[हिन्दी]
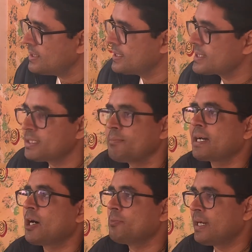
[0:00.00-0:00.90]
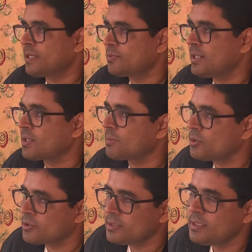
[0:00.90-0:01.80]
इस टिम्बा गांव में आए हुए हैं और हम
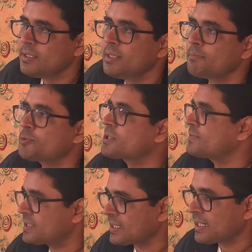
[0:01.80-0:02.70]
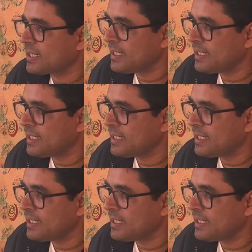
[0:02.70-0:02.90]
लोग पुस्तक वितरण कर रहे